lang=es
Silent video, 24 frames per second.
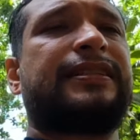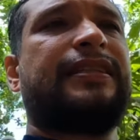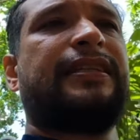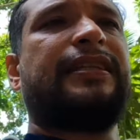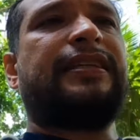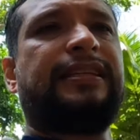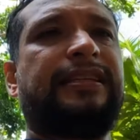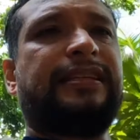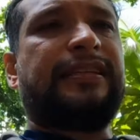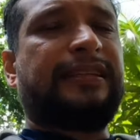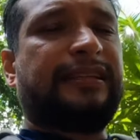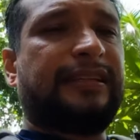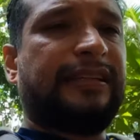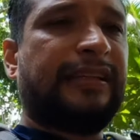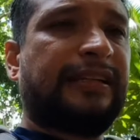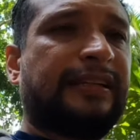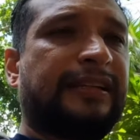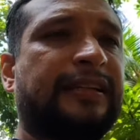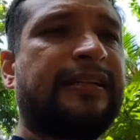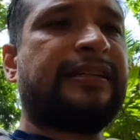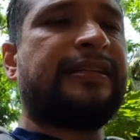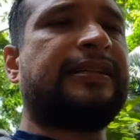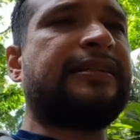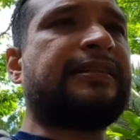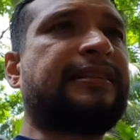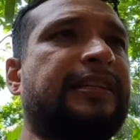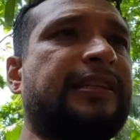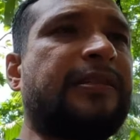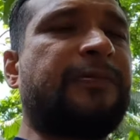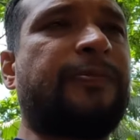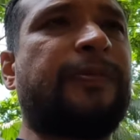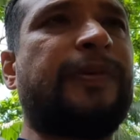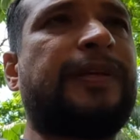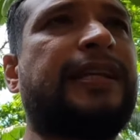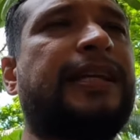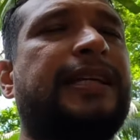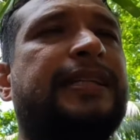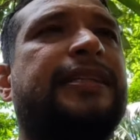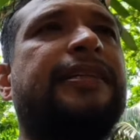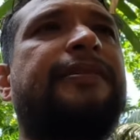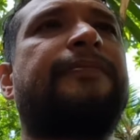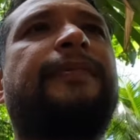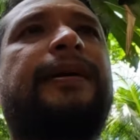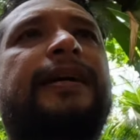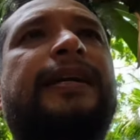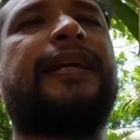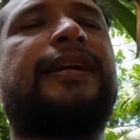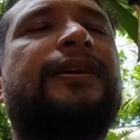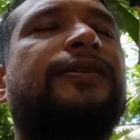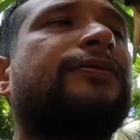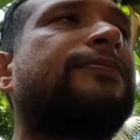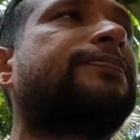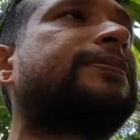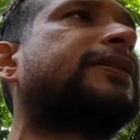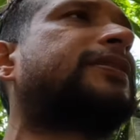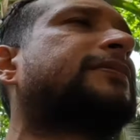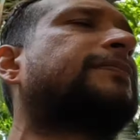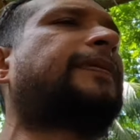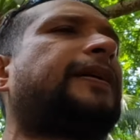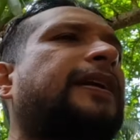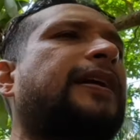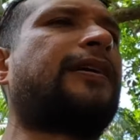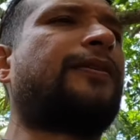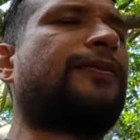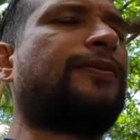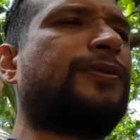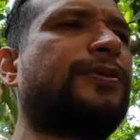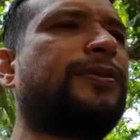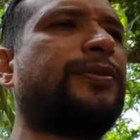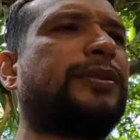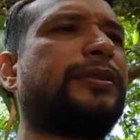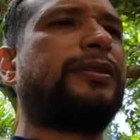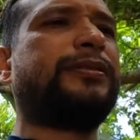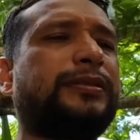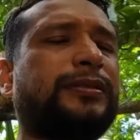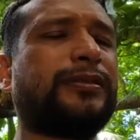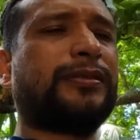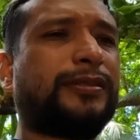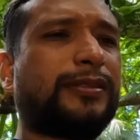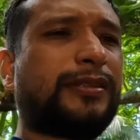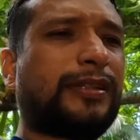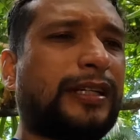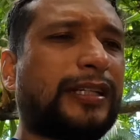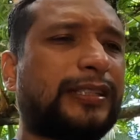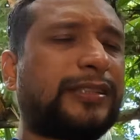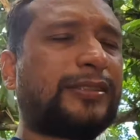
y después le hace manejo pues para abono todas